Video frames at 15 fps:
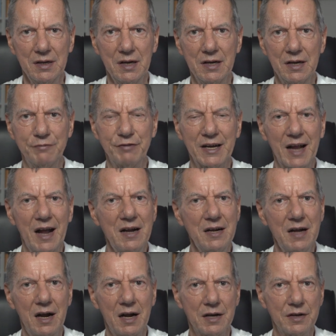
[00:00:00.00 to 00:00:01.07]
In der
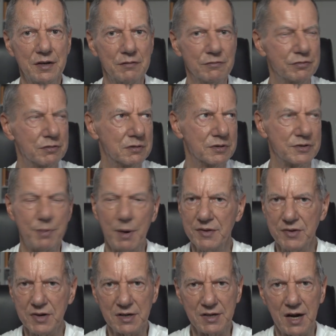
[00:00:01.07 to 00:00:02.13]
Vergangenheit, in vor
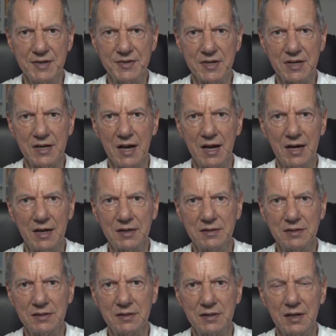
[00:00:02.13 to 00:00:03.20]
20, 30
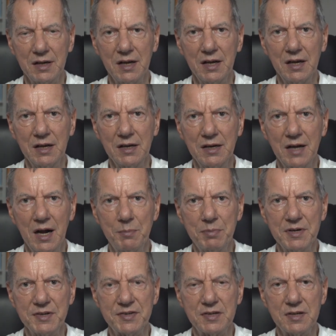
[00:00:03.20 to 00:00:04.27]
Jahren, gab
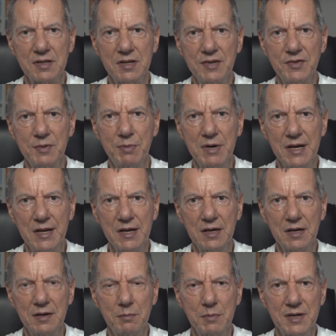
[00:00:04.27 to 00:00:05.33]
es diese
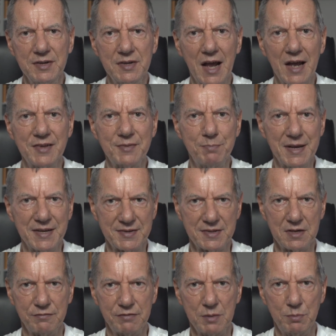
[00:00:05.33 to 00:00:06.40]
Belege mit Asbest
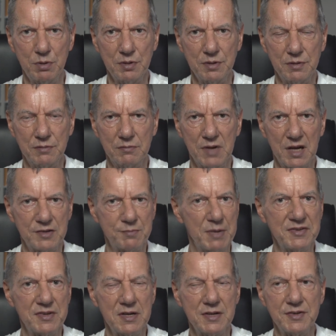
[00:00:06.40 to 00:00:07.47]
verbunden.
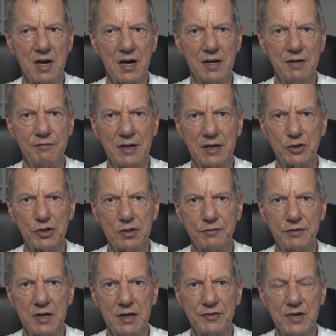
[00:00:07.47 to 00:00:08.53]
Asbest ist ja ein
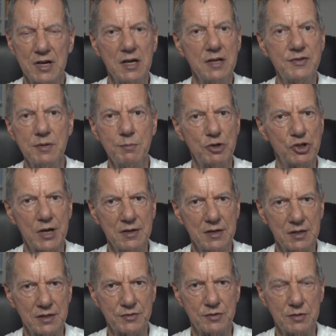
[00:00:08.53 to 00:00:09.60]
Werkstoff, der sehr
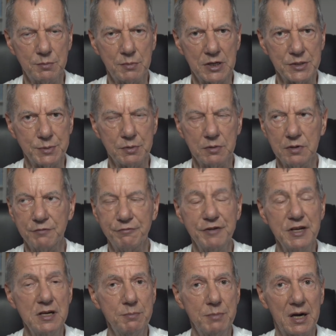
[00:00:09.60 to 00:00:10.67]
hitzebeständig ist zum Beispiel und in
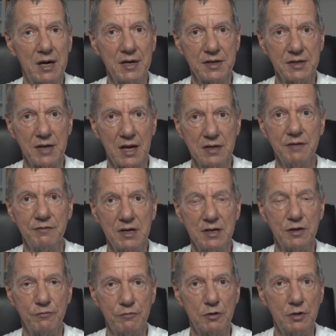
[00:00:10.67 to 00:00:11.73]
vielen Bereichen
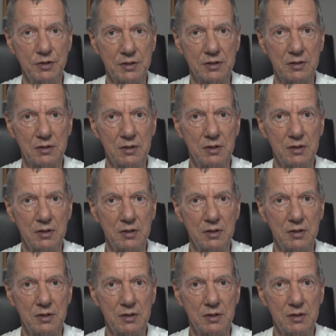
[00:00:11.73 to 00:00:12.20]
angewendet wurde.